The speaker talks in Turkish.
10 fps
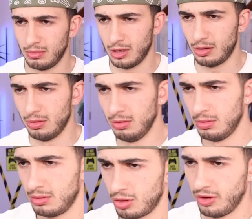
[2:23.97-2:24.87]
marul,
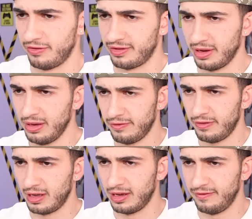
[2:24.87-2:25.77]
köfte
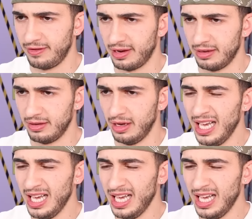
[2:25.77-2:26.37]
falan filan.